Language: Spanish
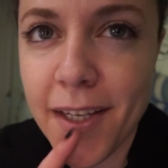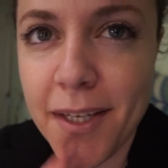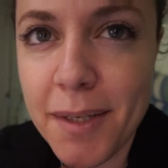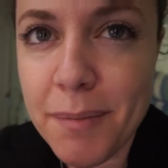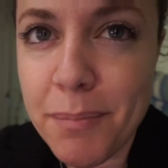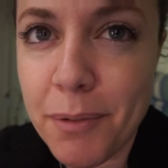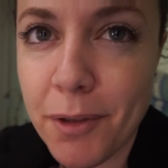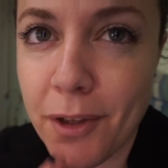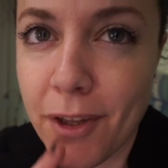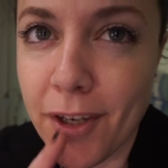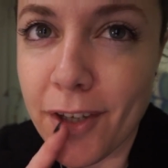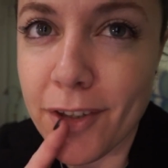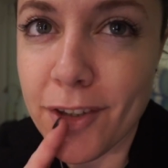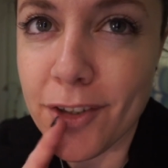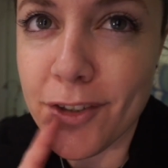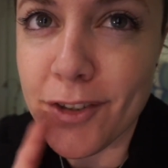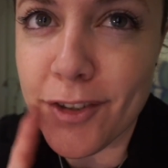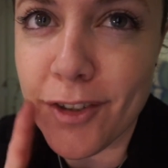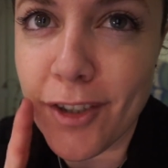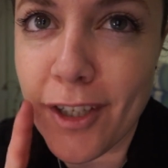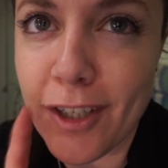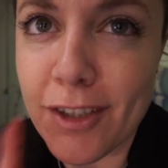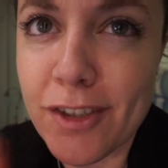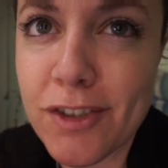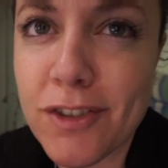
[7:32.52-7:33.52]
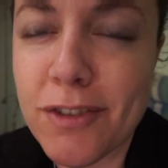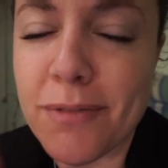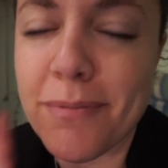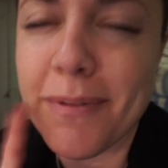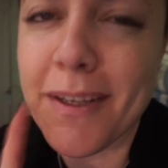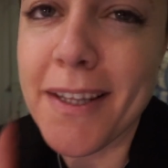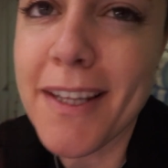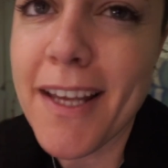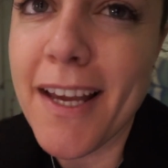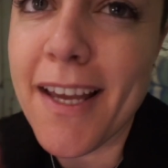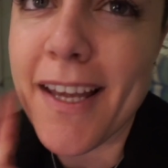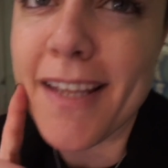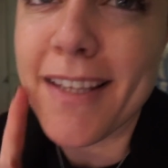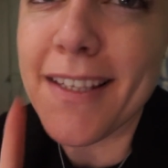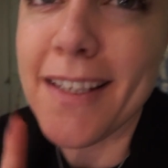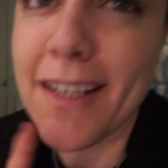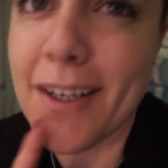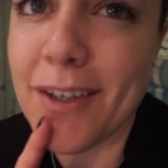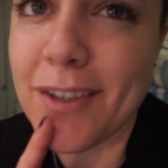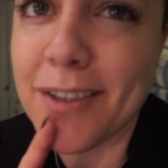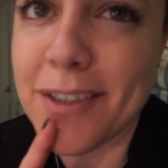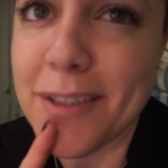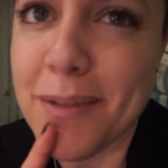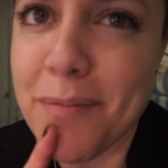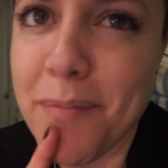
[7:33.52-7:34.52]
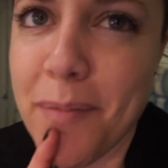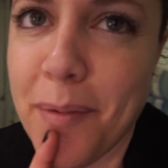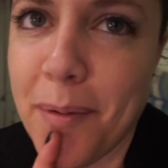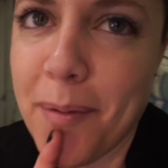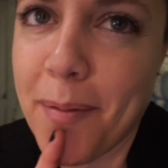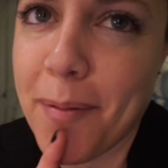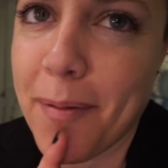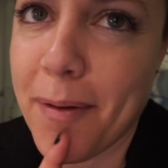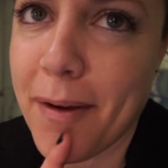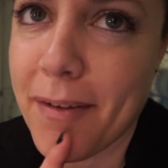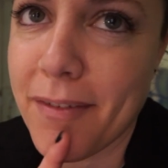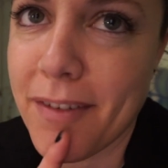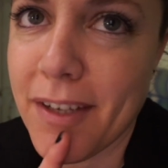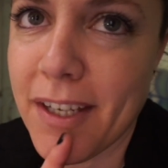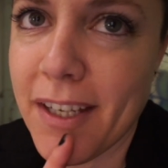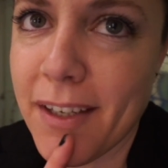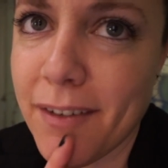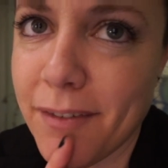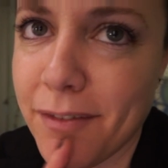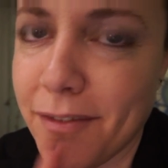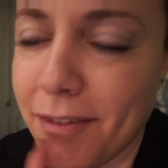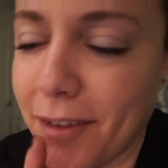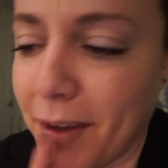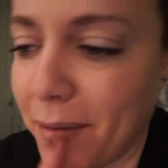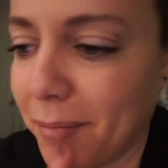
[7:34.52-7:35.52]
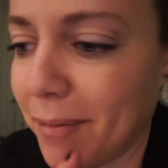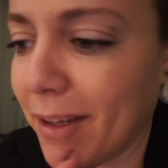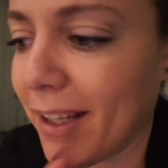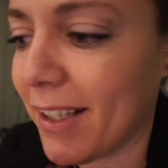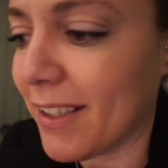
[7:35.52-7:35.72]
Y por cierto, son las ocho y media y he llegado a tiempo a ver Fama,